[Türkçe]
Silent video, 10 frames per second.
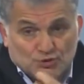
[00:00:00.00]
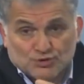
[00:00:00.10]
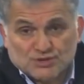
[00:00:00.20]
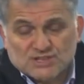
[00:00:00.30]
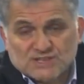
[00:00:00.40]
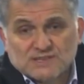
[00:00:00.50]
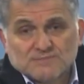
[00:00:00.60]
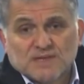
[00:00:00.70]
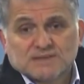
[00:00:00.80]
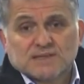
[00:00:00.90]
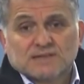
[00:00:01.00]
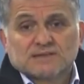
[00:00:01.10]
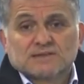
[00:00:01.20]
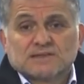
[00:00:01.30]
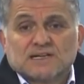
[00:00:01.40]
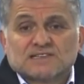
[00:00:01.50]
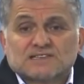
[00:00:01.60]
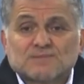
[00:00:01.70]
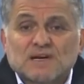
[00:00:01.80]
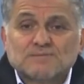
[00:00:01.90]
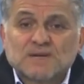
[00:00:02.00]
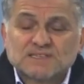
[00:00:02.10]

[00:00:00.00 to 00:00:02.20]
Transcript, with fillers: bu üç kişinin başlattığı tartışmaya